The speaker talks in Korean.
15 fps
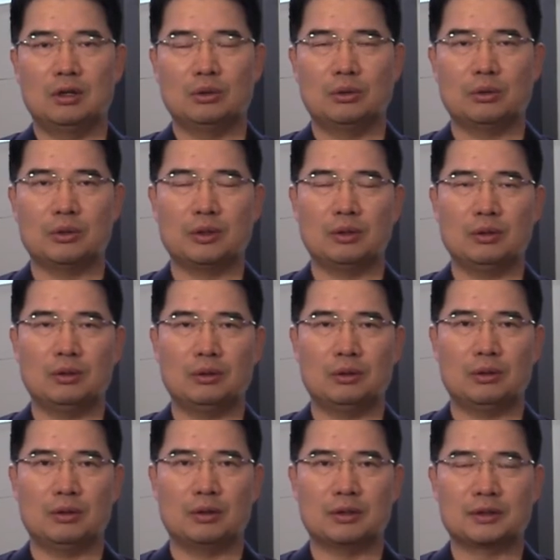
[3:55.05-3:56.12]
또
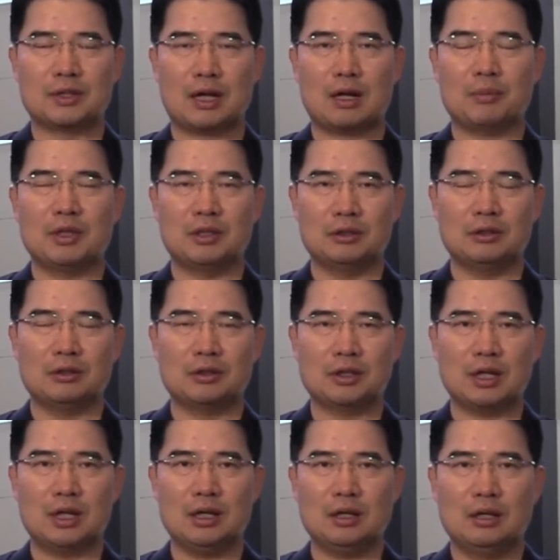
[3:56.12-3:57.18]
그리고 사람의
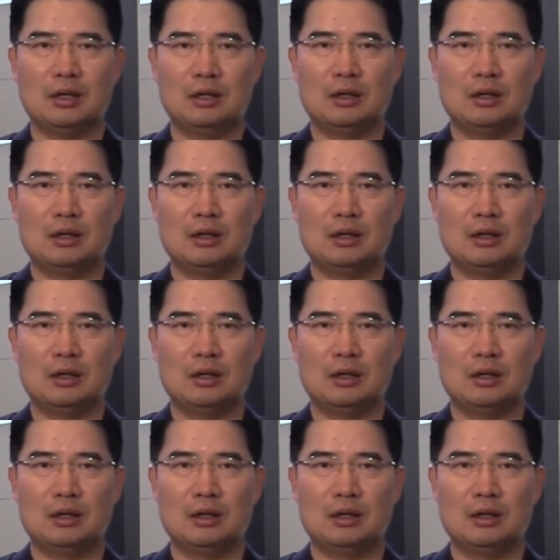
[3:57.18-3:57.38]
능력이나